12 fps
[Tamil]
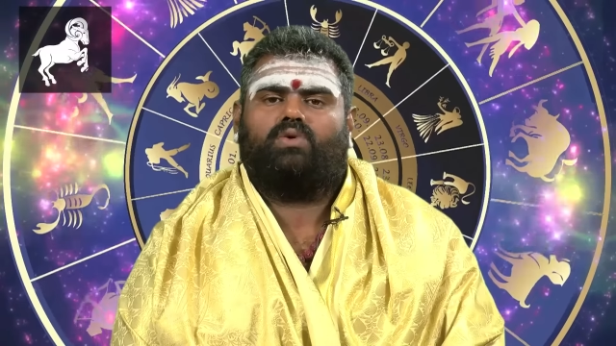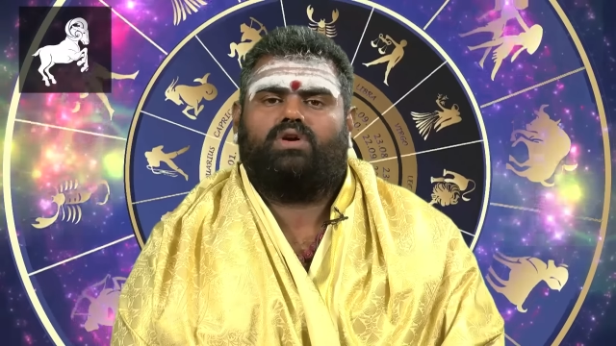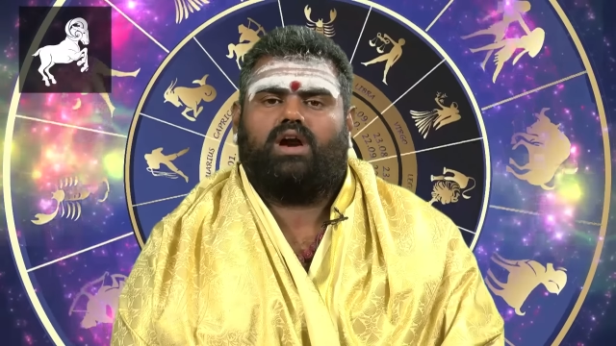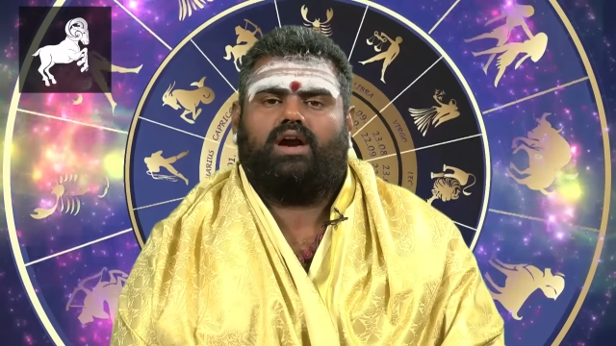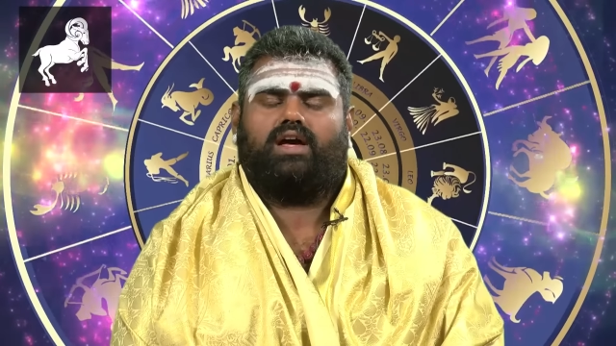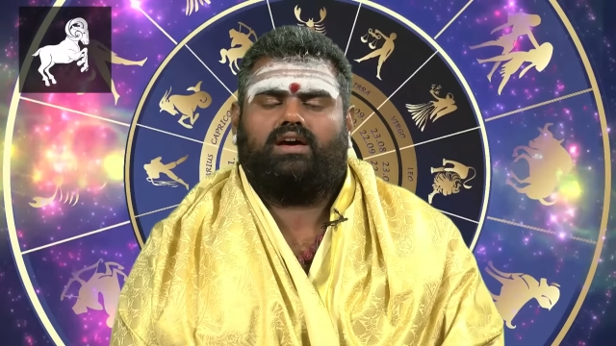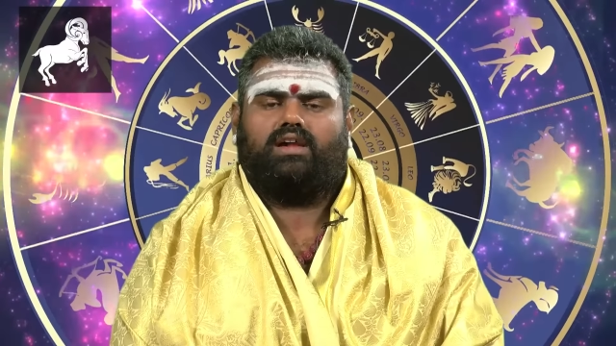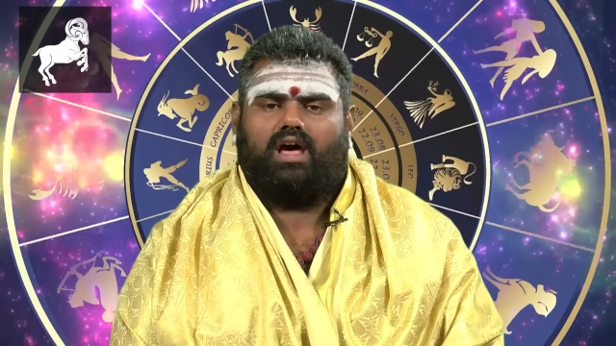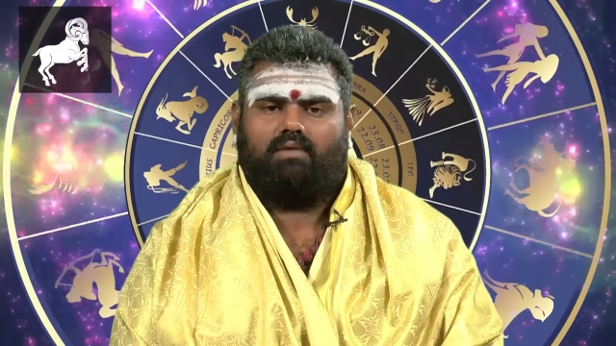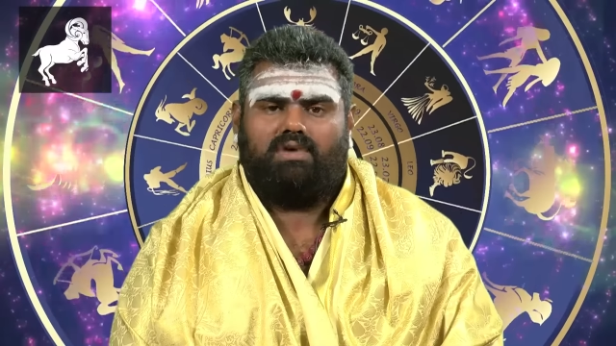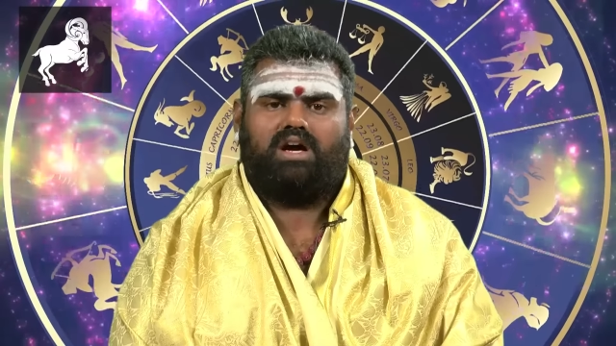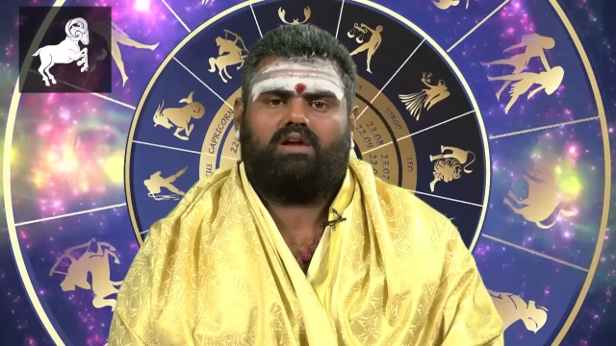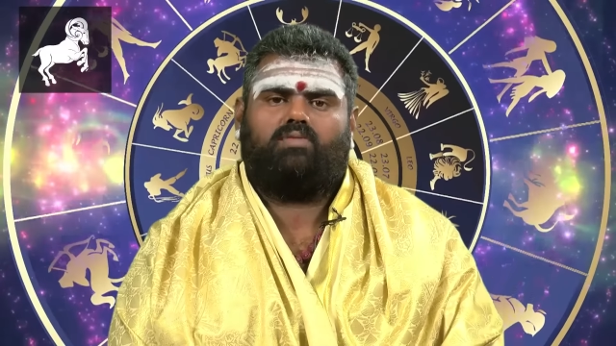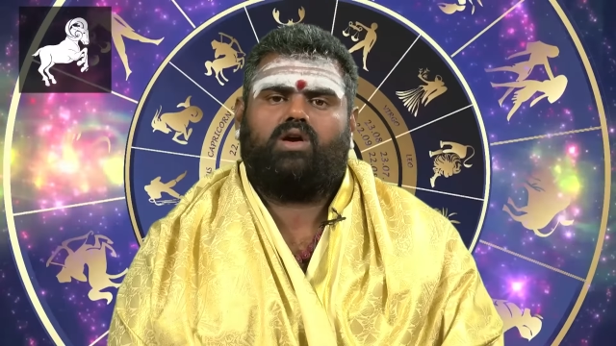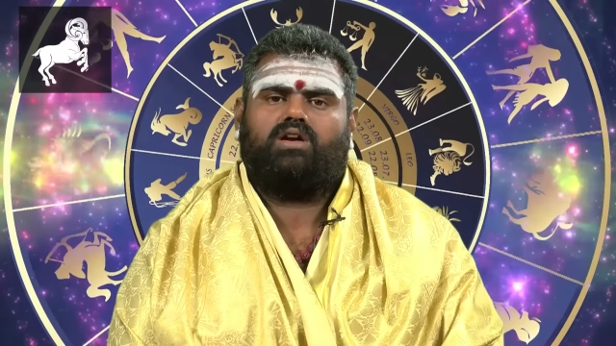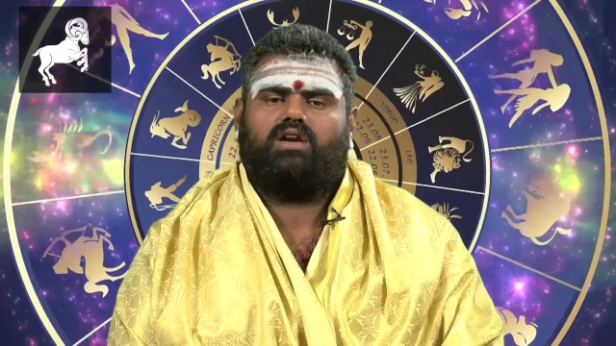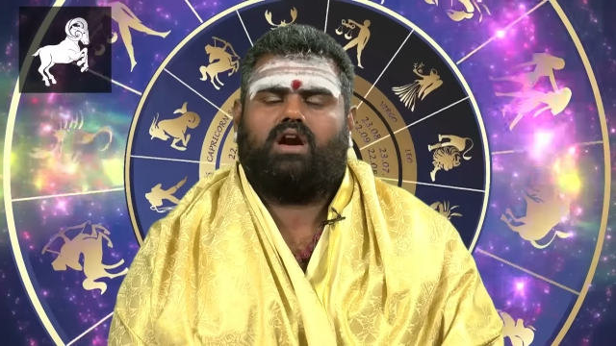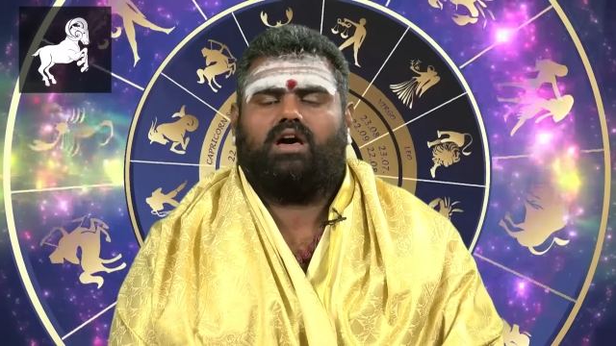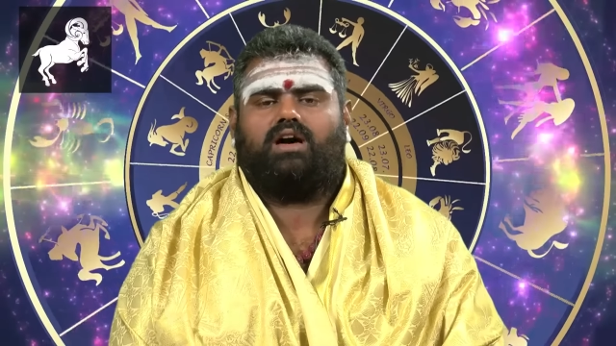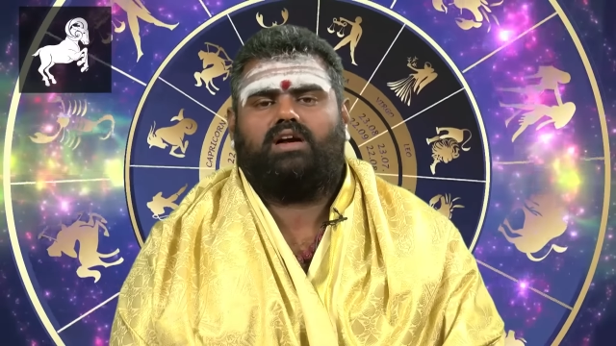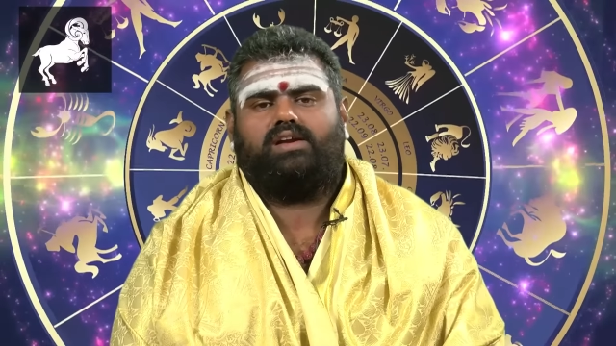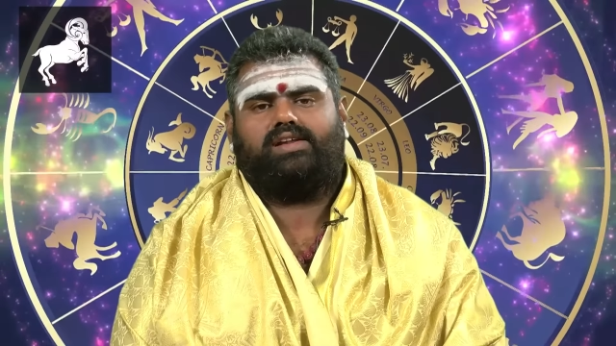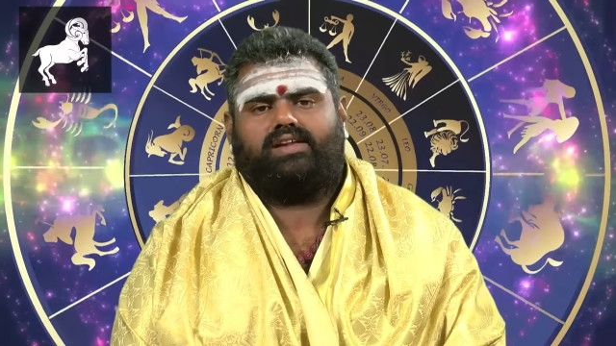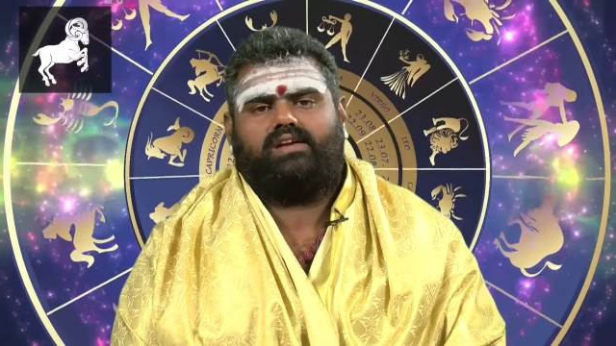ஒரு நாளாக லாபகரமான
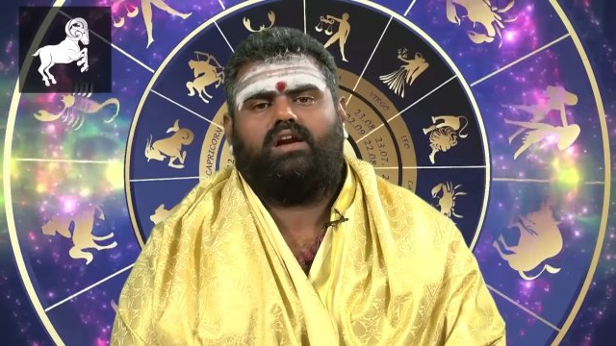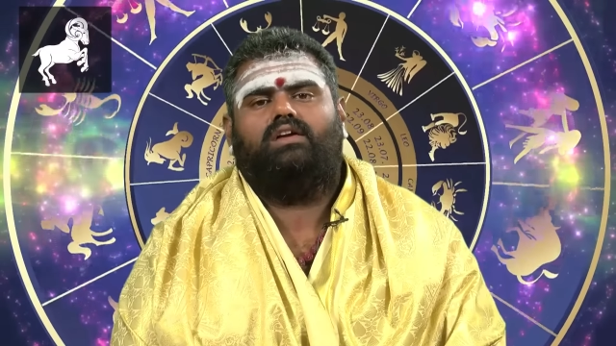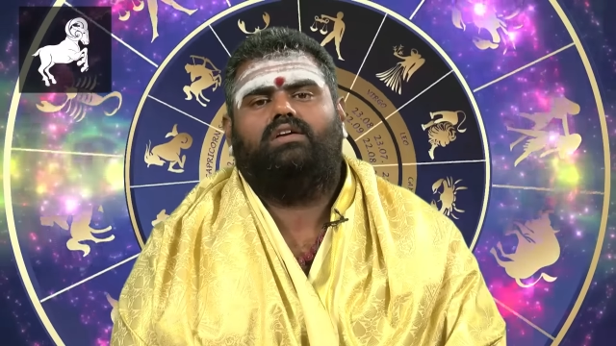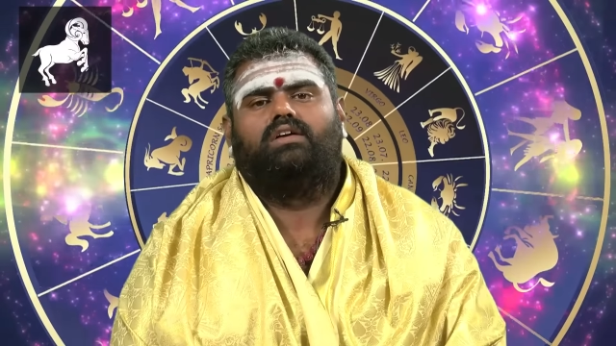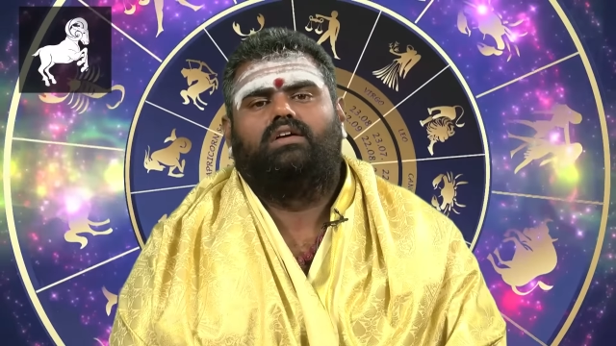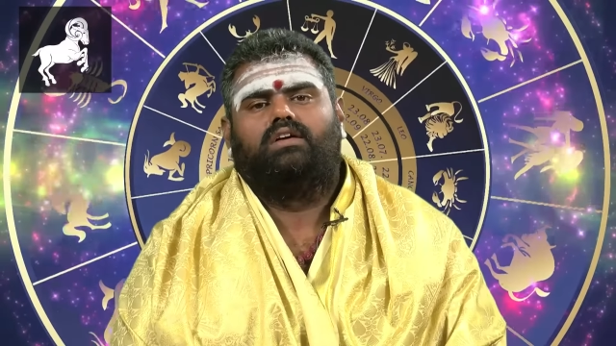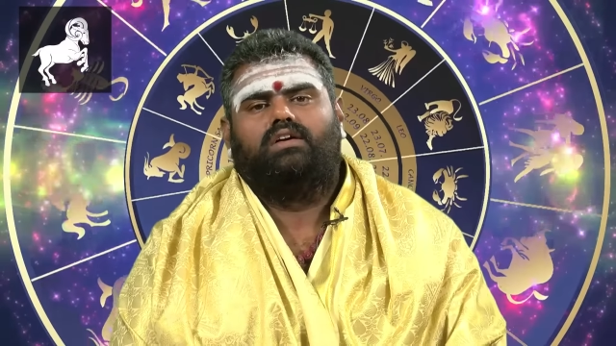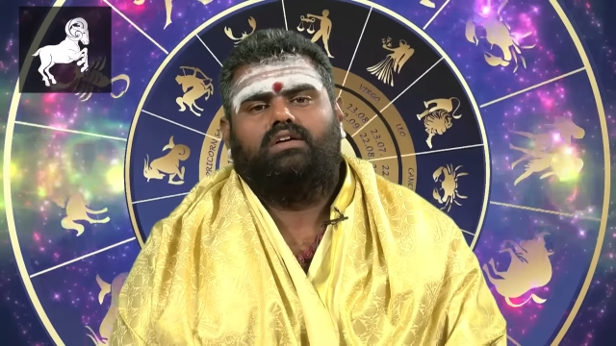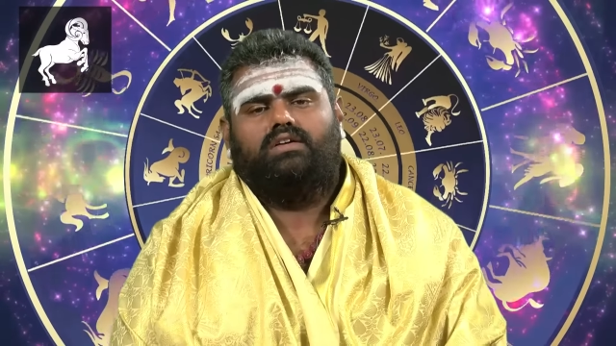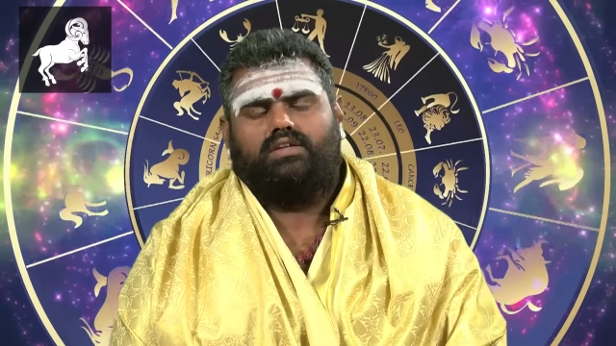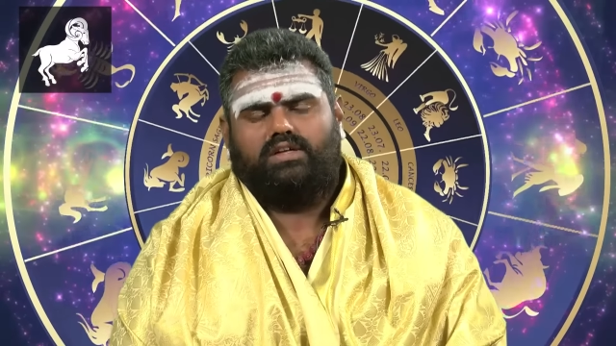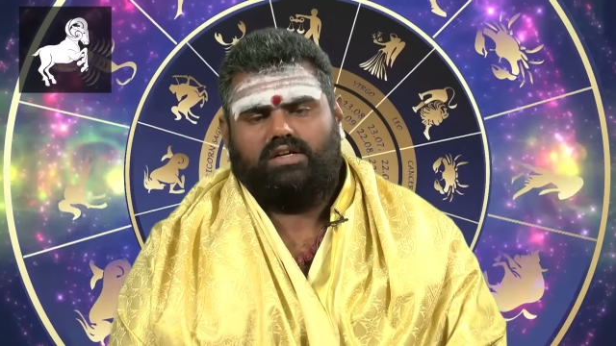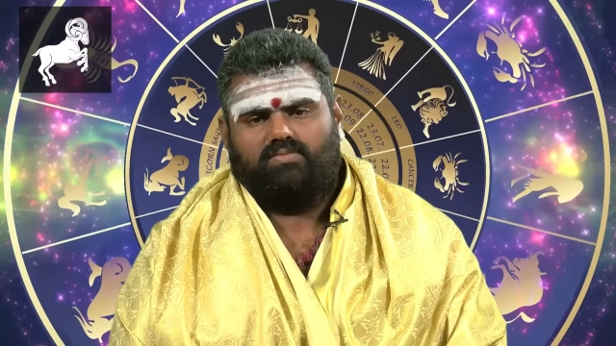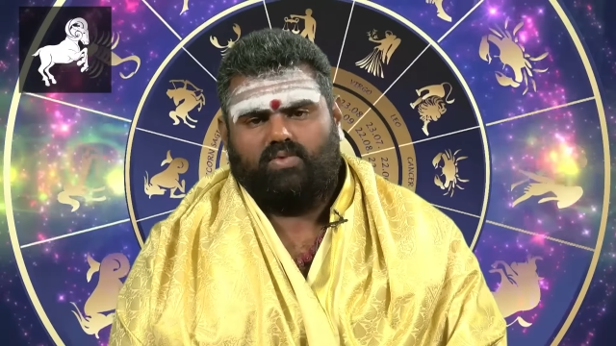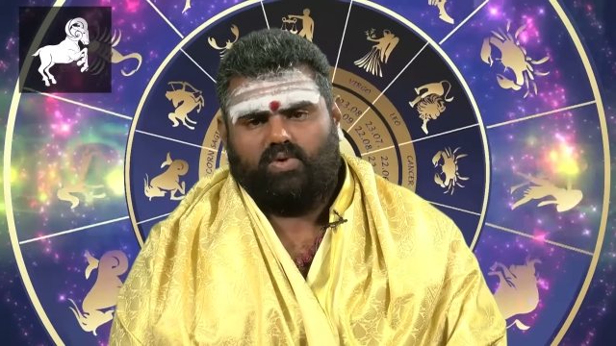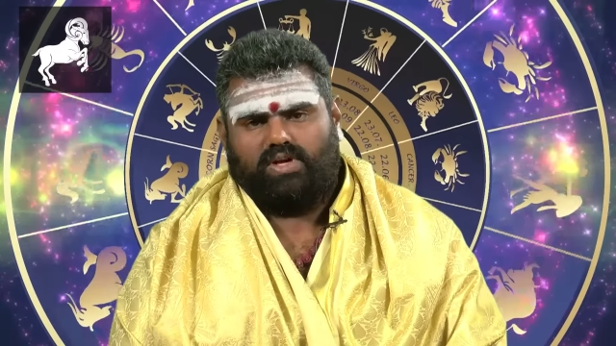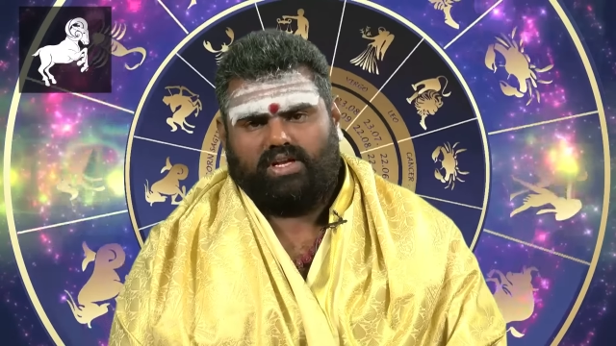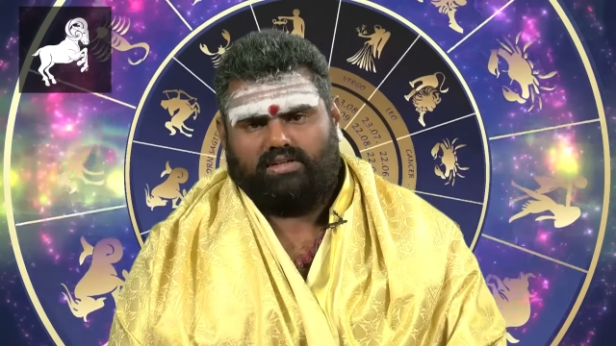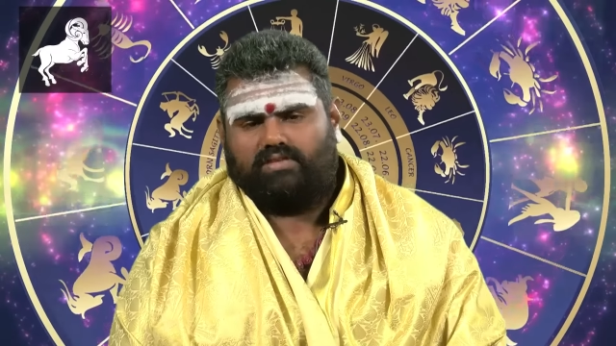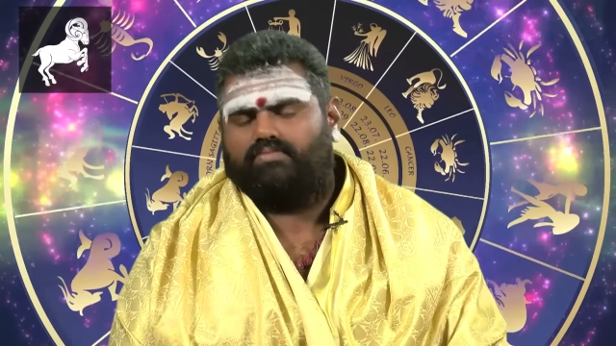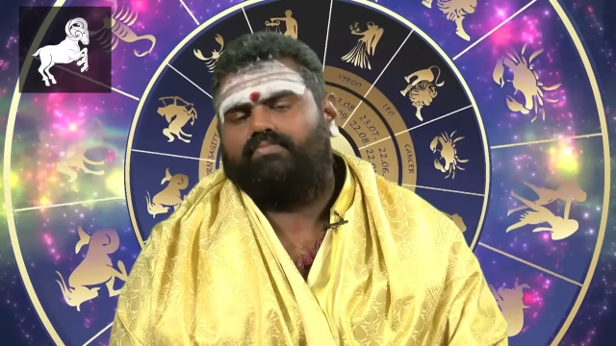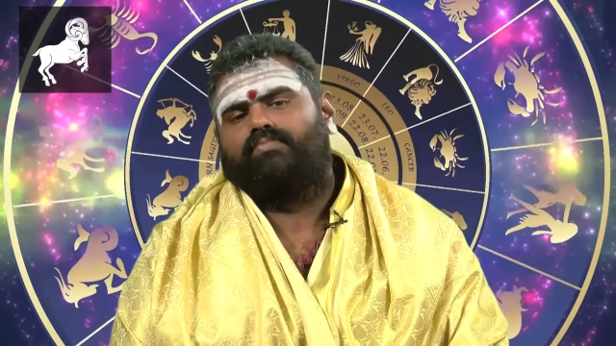நாளாக இன்றைய நாள் இருக்கப் போகிறது